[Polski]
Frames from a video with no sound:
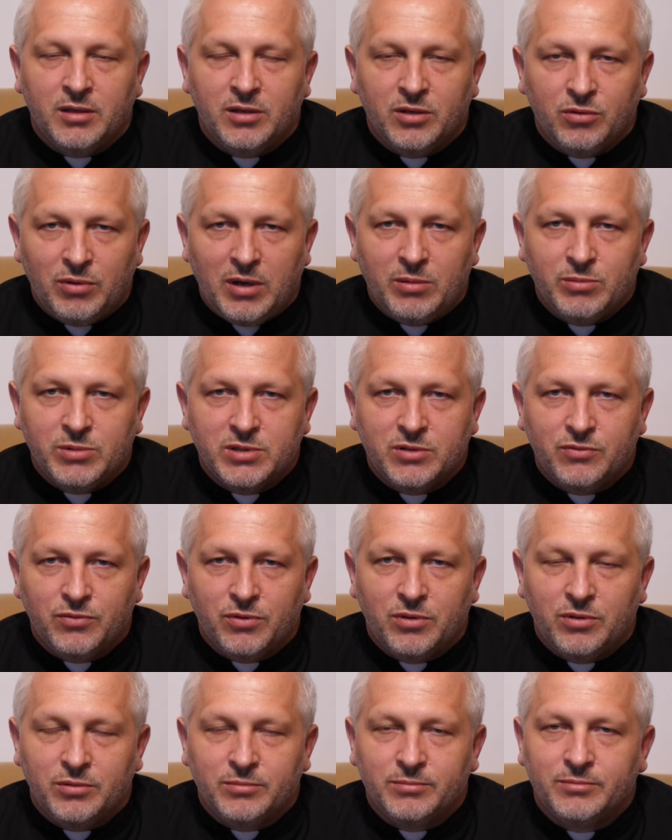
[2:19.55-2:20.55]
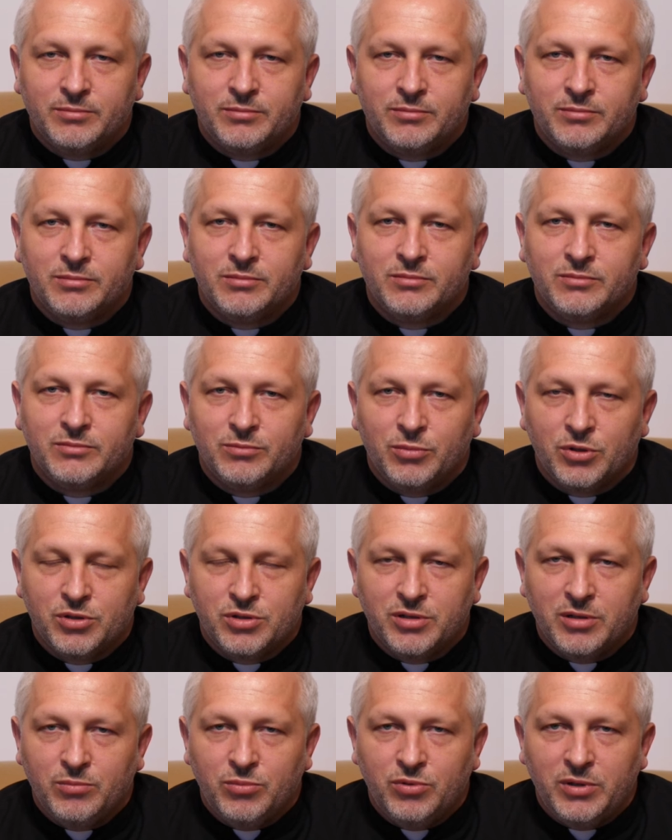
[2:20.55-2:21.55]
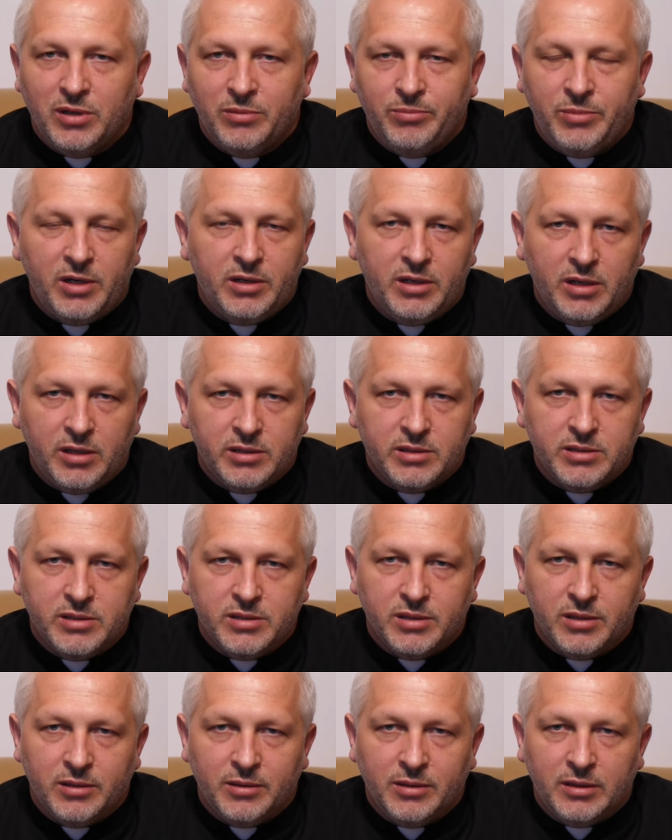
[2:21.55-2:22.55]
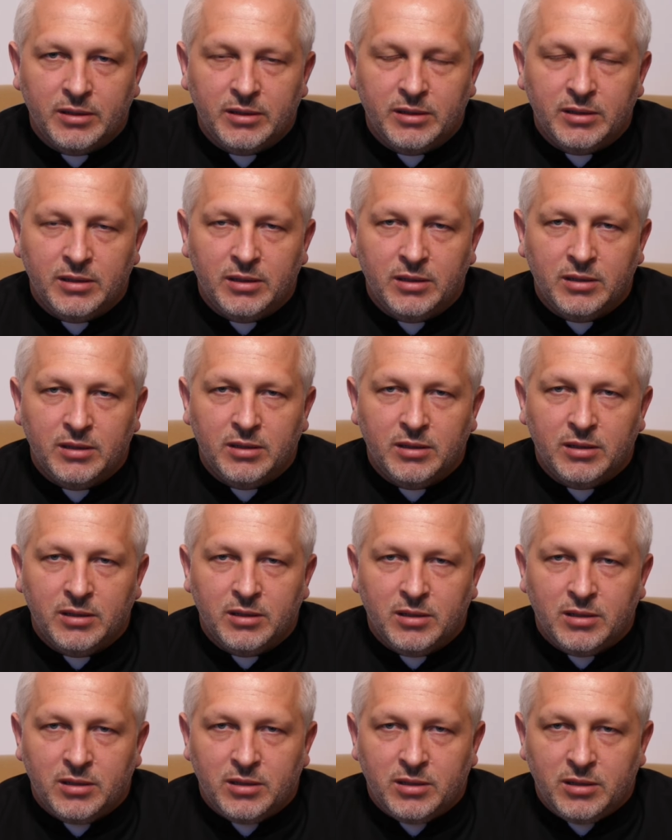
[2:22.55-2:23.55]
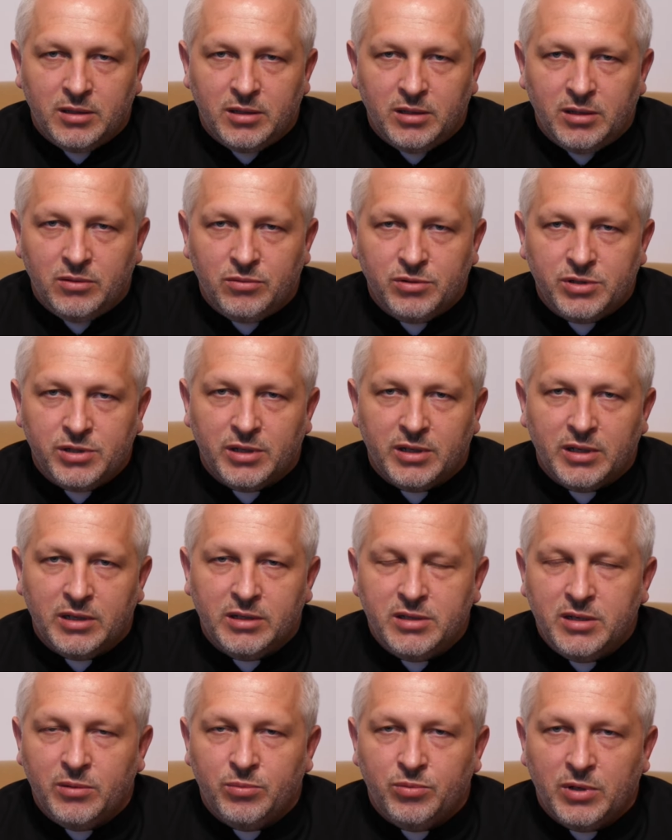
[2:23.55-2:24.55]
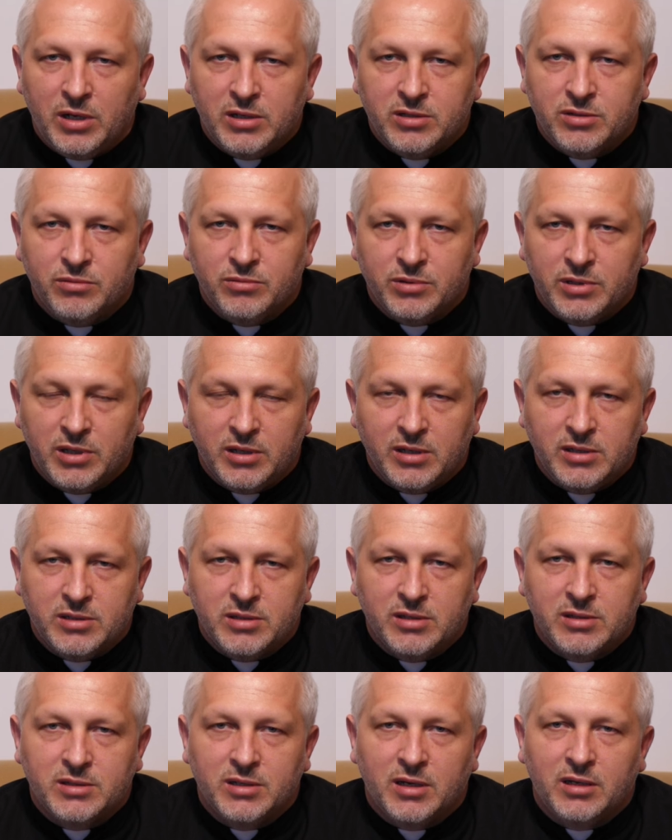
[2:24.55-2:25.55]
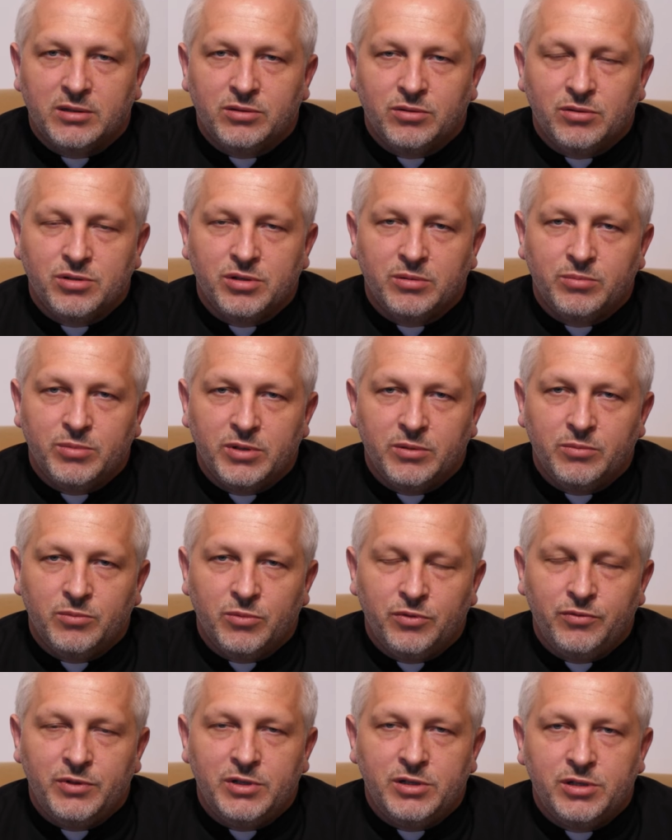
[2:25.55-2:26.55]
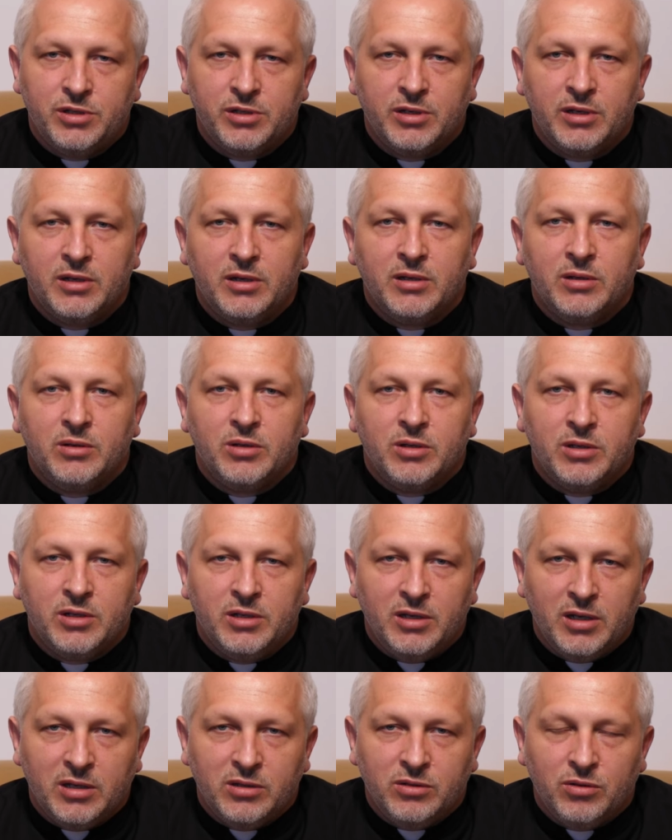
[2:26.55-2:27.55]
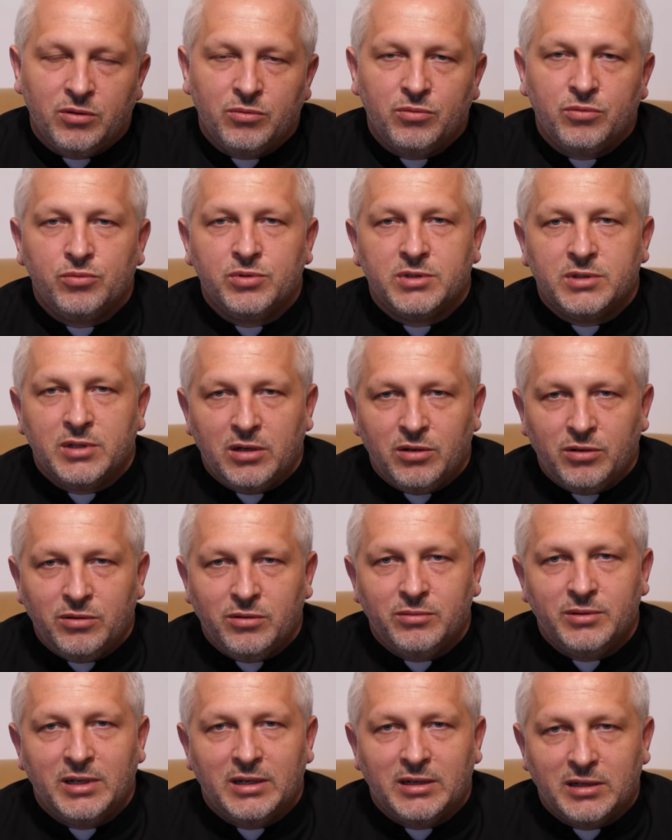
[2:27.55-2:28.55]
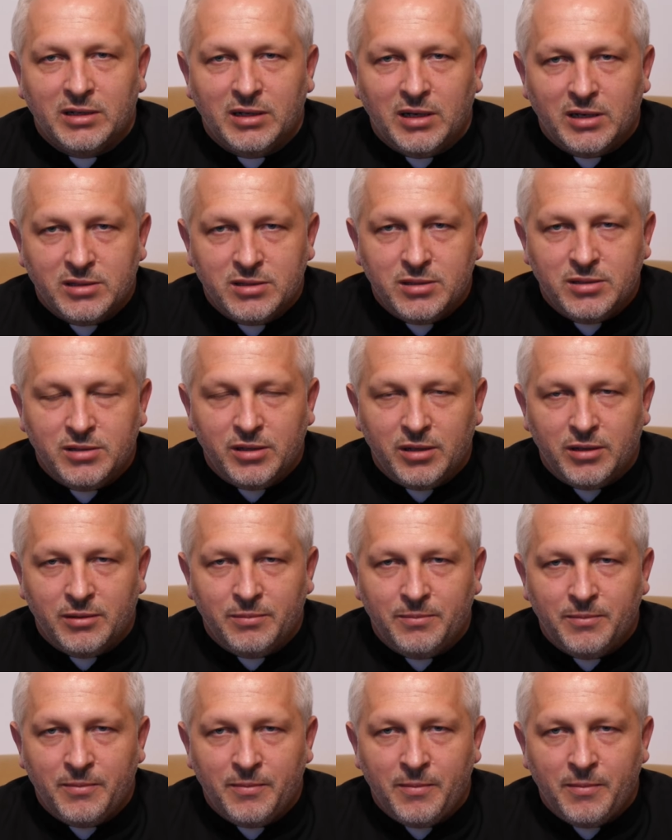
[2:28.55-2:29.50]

Kłamstwo potrzebuje pieniędzy i ludzie chętnie płacą teraz za to, żeby mówić jedną ustaloną narrację.